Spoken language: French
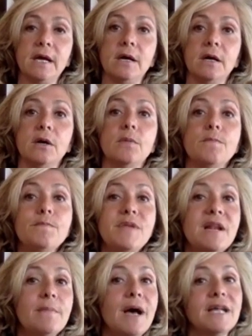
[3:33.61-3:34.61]

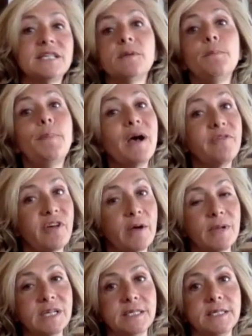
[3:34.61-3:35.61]
1000 euh, masques par
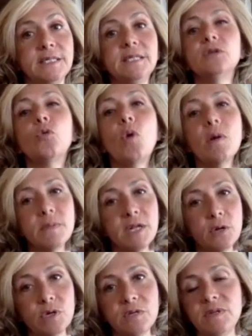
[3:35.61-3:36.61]
pharmacie, 3
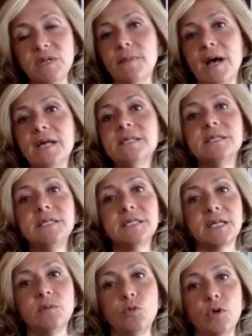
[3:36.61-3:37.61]
millions et demi de masques
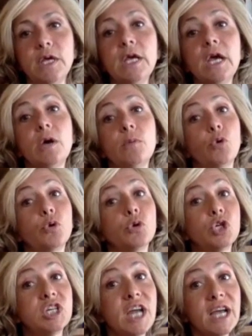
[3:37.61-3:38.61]
distribués pour que
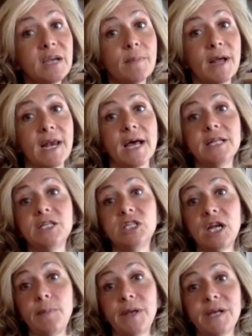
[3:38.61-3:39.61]
chaque malade,
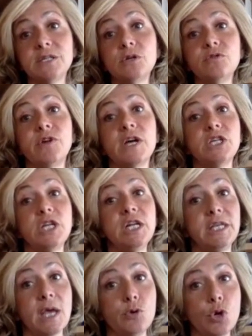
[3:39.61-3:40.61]
chaque personne fragile
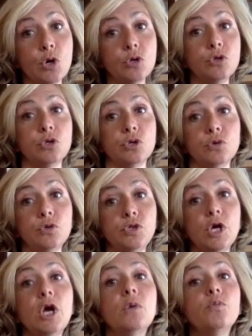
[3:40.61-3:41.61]
qui a une ordonnance
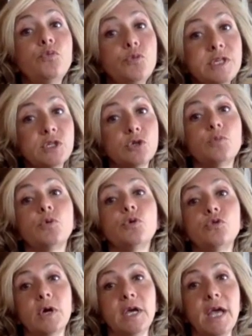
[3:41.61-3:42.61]
puisse se
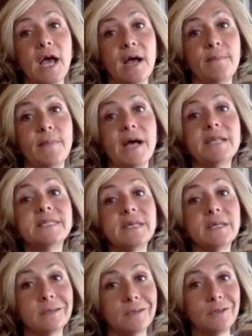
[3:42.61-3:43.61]
procurer un masque
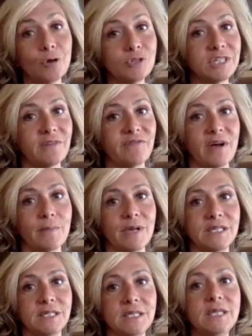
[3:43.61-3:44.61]
dans sa
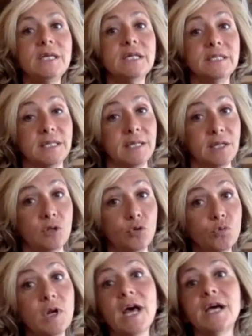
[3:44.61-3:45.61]
pharmacie. C'est des
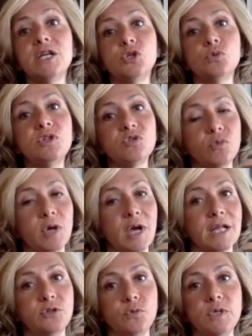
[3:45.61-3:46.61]
dons de la région, ils sont
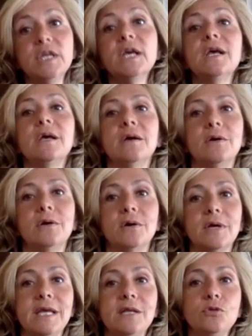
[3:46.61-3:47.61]
gratuits euh,
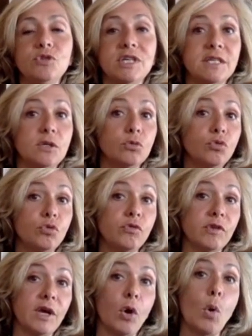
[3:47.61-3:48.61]
et nous essayons de
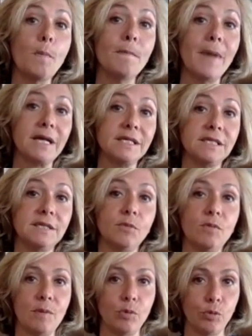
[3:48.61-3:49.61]
couvrir au
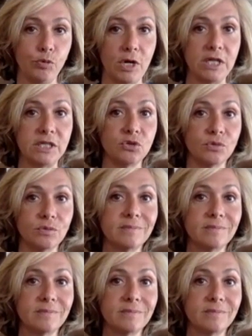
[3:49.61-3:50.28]
maximum la population.